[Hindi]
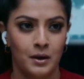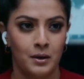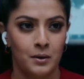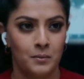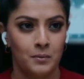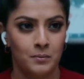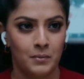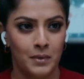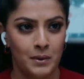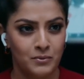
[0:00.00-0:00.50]

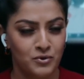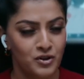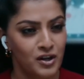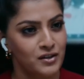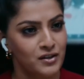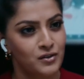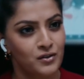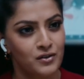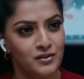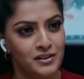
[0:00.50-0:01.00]
हमारे
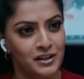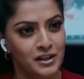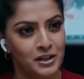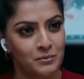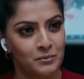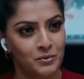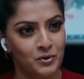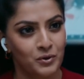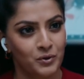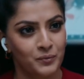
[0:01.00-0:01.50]
सीरम
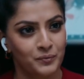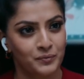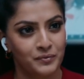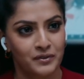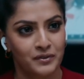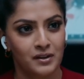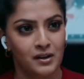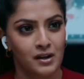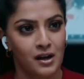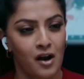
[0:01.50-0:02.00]
का
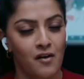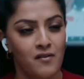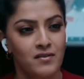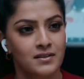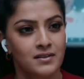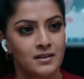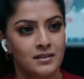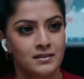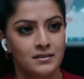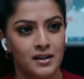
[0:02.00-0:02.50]

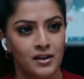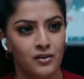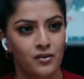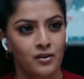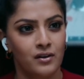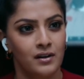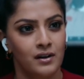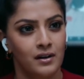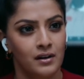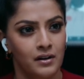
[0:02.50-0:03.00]
सीक्रेट
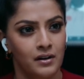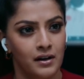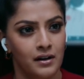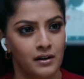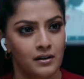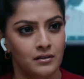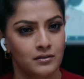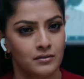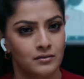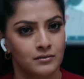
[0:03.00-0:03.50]
इंग्रेडिएंट
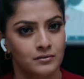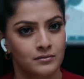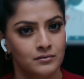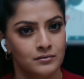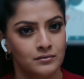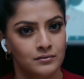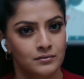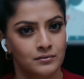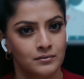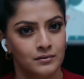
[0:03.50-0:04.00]
है
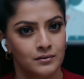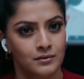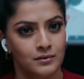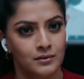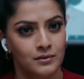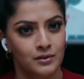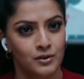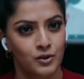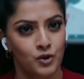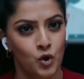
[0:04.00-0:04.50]

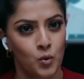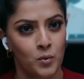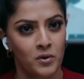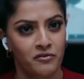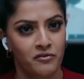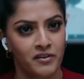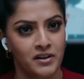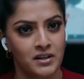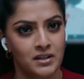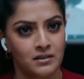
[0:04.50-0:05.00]
ह्यूमन
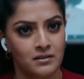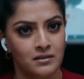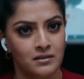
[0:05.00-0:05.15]
फीटस